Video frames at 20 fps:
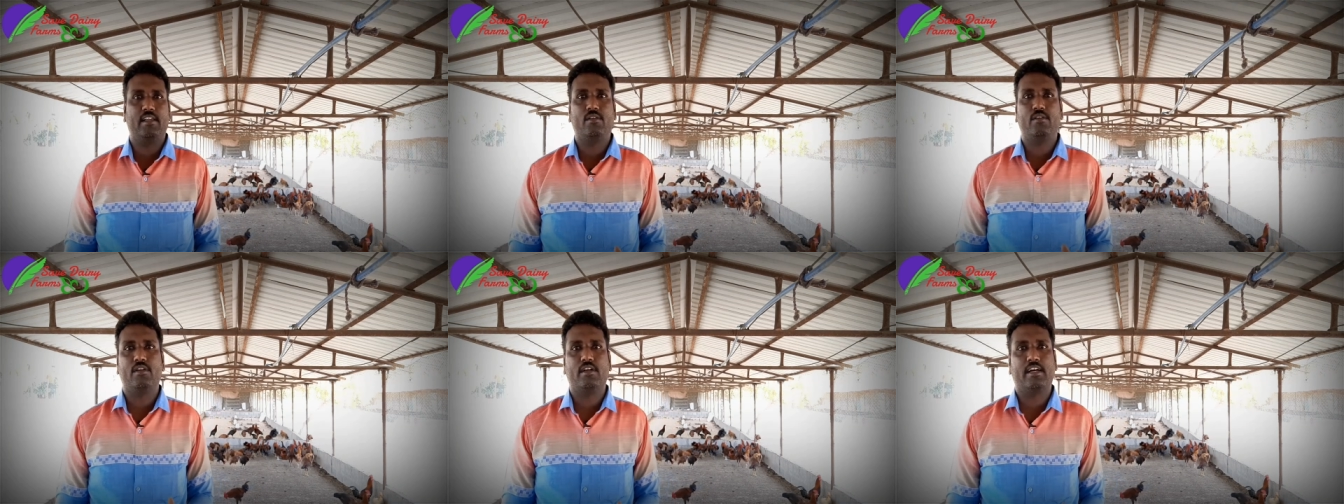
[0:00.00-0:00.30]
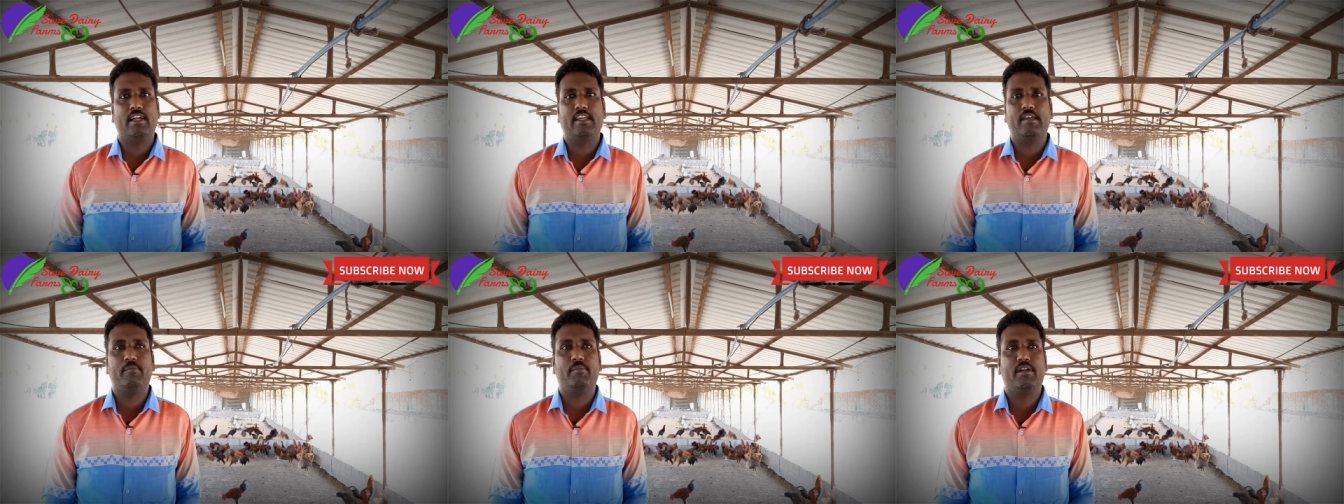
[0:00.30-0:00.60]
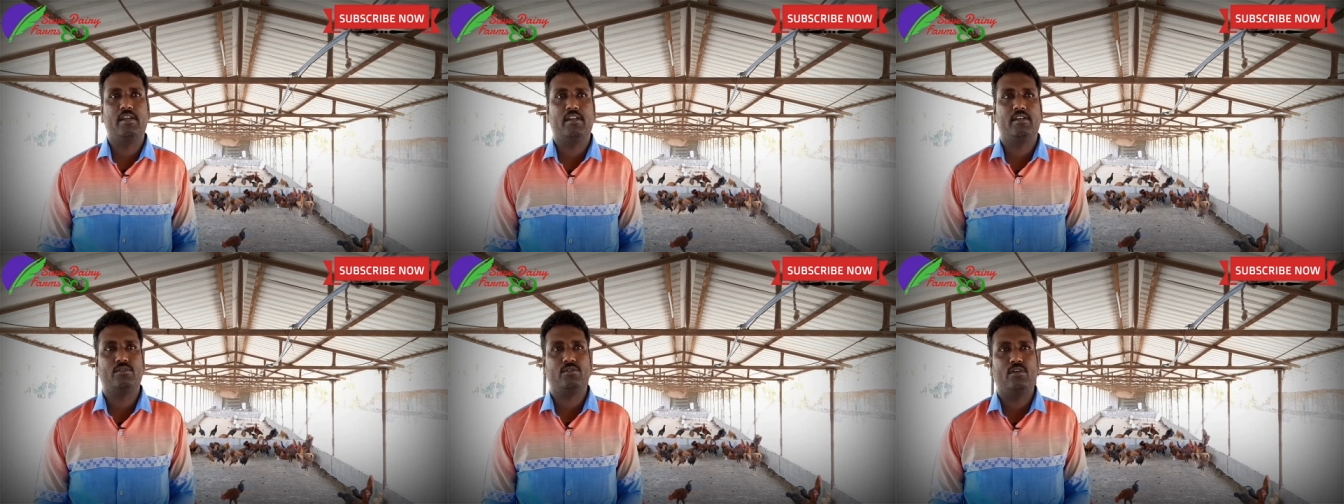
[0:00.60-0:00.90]
என்னோடய
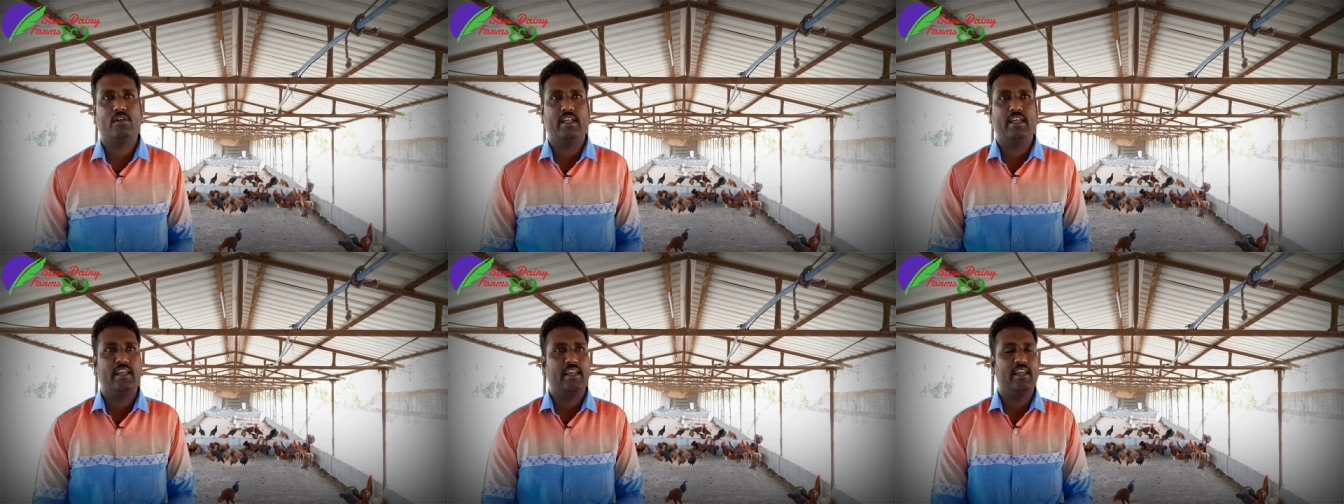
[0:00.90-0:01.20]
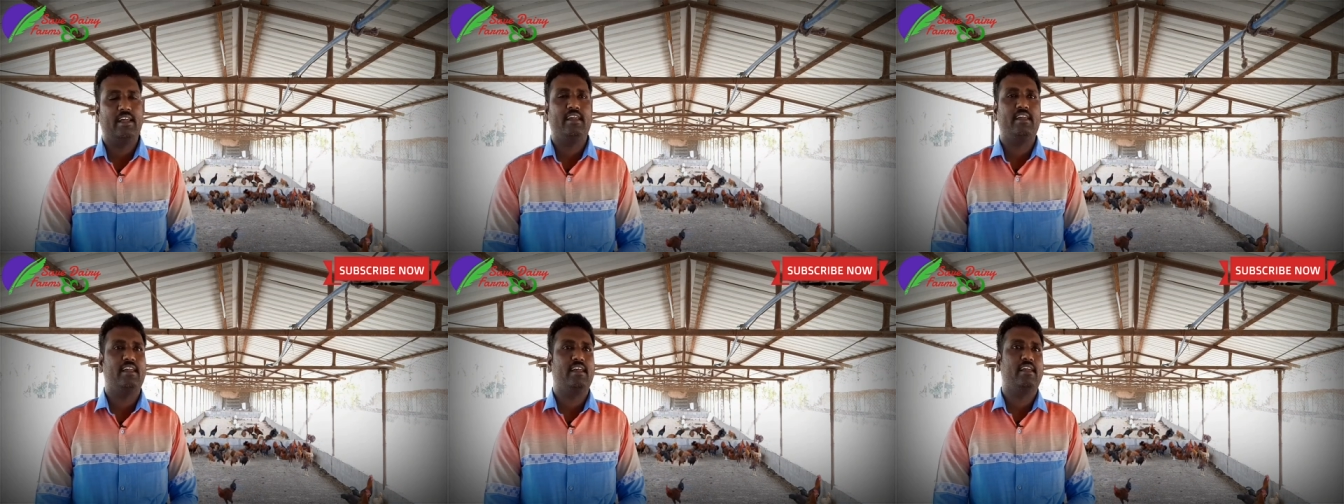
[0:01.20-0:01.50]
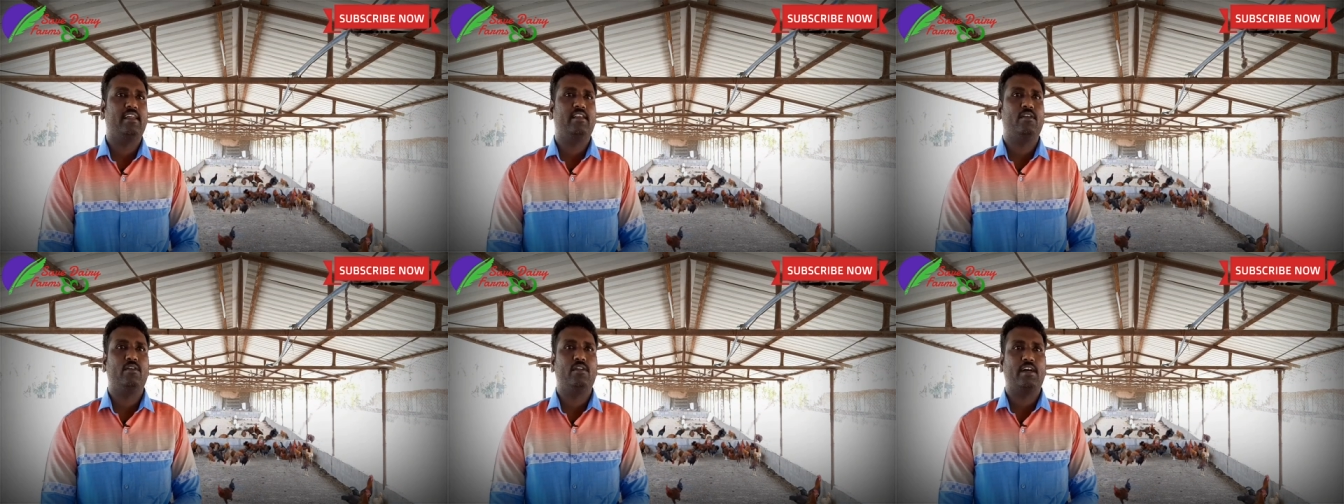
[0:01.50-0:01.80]
கணிப்பில் நான் சொல்கிறேன் ஏன்
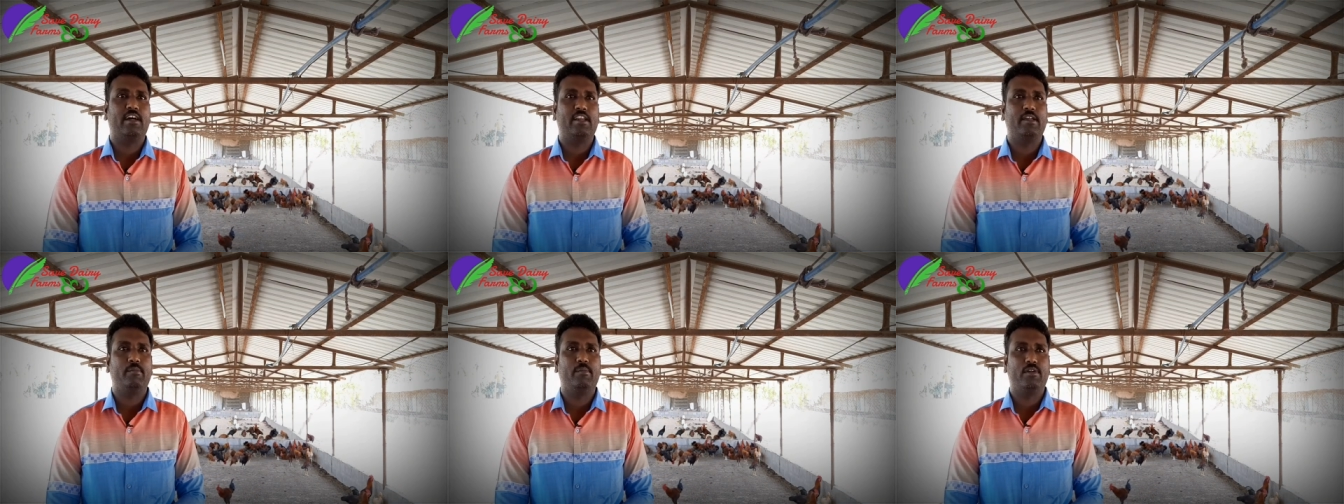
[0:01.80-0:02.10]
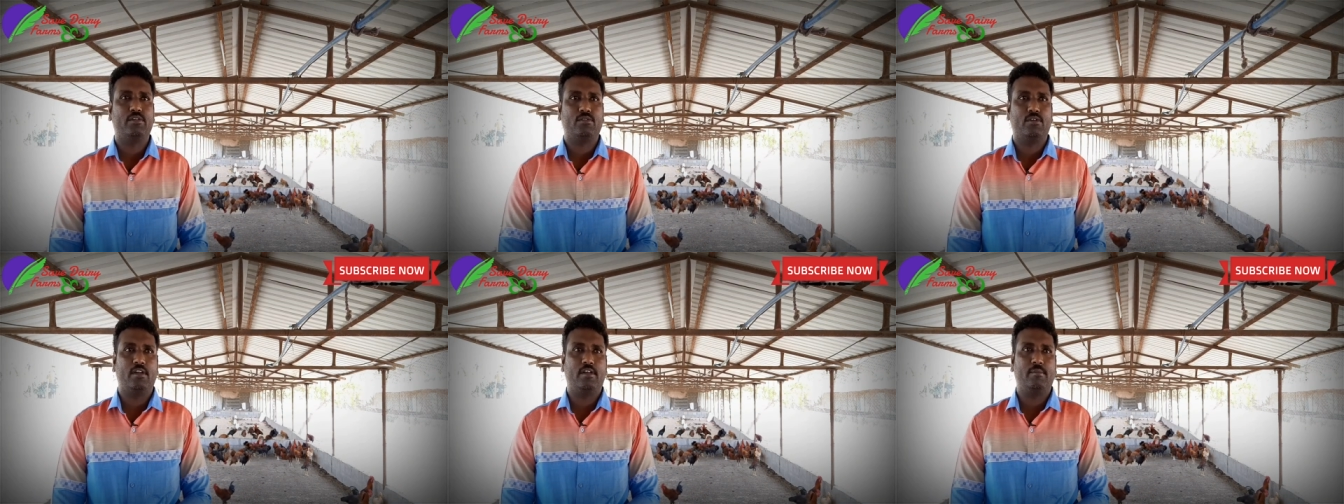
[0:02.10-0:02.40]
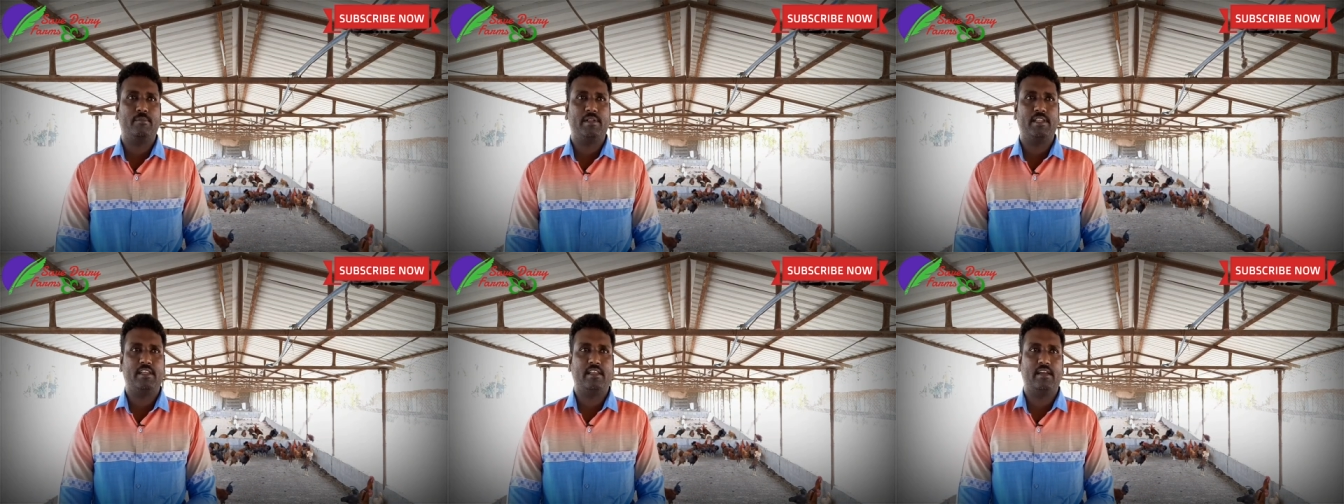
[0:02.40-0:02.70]
என்னோட கணிப்பில்
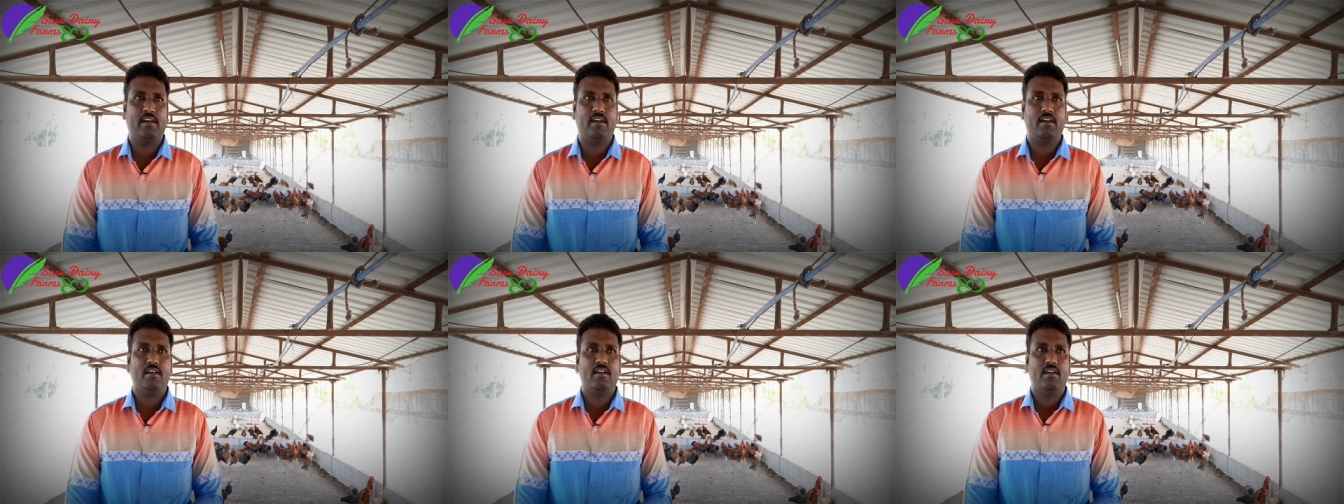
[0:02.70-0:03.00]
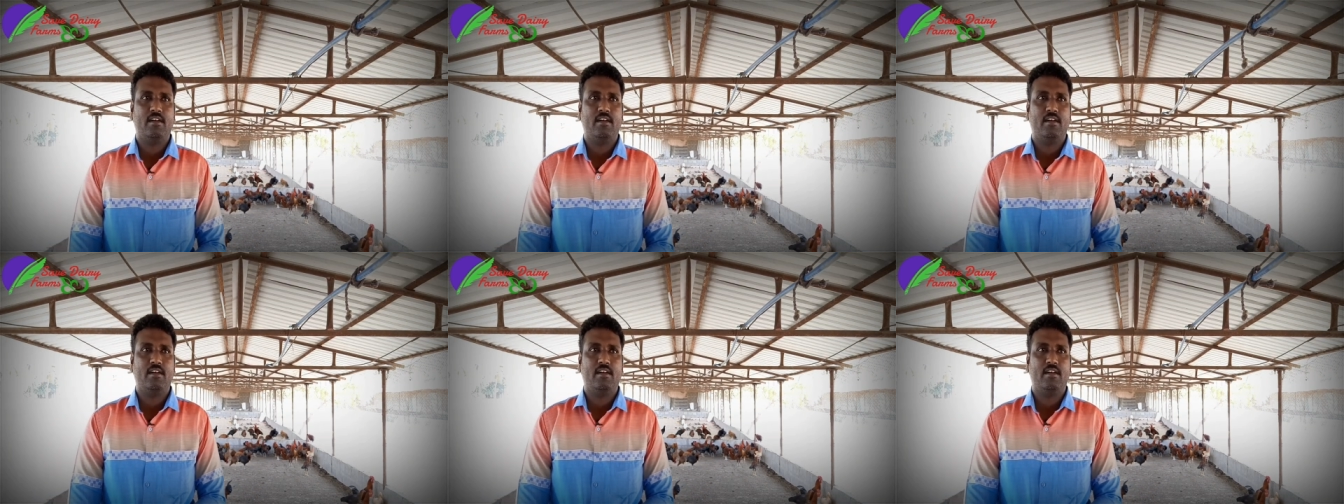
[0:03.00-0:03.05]
சொல்கிறேன்னு பார்த்தீங்கன்னா